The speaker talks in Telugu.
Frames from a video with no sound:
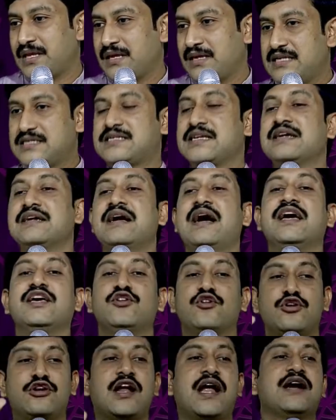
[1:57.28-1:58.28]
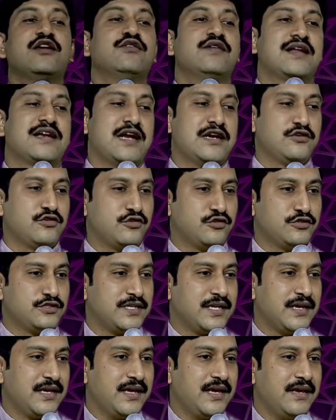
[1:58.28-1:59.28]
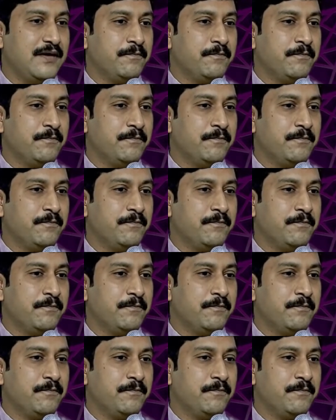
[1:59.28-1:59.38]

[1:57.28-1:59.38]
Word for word: నిజంగా ఆయన ఉన్నాడు అని అనుకుంటే